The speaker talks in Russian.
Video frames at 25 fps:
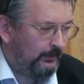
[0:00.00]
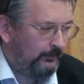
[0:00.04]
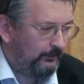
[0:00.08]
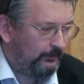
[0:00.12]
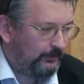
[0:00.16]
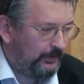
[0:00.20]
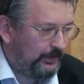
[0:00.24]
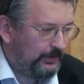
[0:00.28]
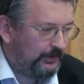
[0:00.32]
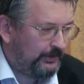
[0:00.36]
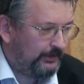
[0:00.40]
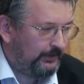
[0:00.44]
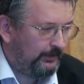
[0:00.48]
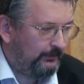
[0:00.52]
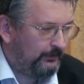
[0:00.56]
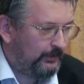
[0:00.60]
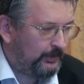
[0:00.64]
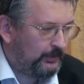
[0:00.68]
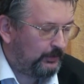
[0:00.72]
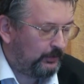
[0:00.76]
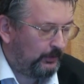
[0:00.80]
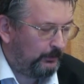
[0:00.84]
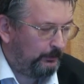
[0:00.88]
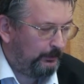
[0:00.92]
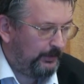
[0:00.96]
в
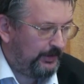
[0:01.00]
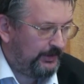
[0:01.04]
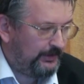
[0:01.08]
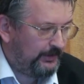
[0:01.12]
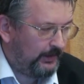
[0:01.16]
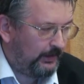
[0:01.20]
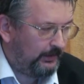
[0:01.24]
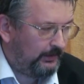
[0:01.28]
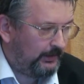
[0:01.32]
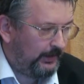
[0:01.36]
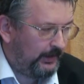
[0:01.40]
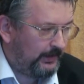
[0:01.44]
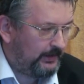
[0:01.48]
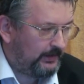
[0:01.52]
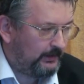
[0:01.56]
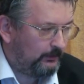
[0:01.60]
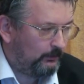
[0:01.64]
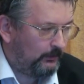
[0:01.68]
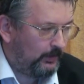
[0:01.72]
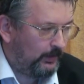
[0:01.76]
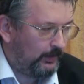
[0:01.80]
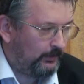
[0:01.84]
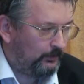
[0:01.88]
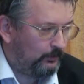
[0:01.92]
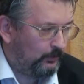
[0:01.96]
1953
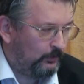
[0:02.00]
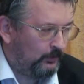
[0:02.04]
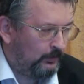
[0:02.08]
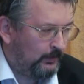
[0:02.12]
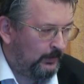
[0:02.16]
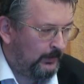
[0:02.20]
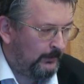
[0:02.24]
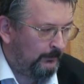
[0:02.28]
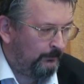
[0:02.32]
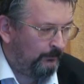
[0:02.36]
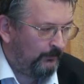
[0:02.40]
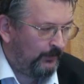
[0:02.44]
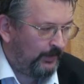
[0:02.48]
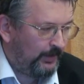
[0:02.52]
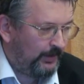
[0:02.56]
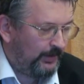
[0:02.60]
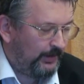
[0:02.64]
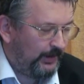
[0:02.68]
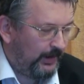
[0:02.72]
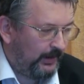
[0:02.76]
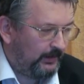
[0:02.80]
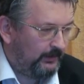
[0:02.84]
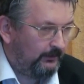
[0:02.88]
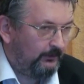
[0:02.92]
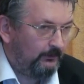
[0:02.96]
году
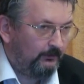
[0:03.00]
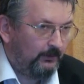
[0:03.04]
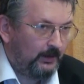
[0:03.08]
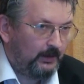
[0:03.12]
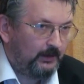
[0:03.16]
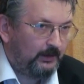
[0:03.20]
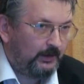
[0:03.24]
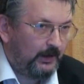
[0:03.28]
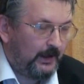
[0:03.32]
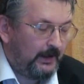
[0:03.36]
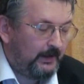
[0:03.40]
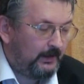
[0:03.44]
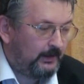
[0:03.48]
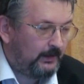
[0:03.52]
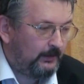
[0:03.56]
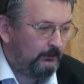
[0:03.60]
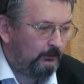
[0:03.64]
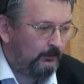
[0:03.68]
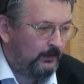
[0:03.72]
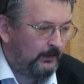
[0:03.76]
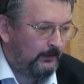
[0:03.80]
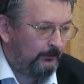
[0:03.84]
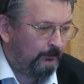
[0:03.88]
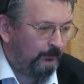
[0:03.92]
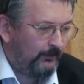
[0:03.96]
Яном Ван
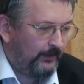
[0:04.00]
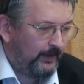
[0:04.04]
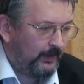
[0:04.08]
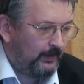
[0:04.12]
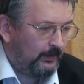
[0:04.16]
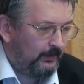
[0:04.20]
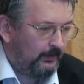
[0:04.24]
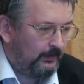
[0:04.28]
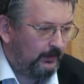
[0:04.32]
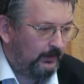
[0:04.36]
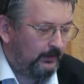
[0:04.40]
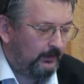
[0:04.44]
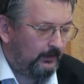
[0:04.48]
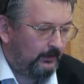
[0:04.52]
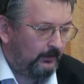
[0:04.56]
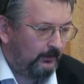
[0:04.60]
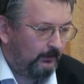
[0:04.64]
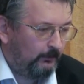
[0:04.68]
Дайком э,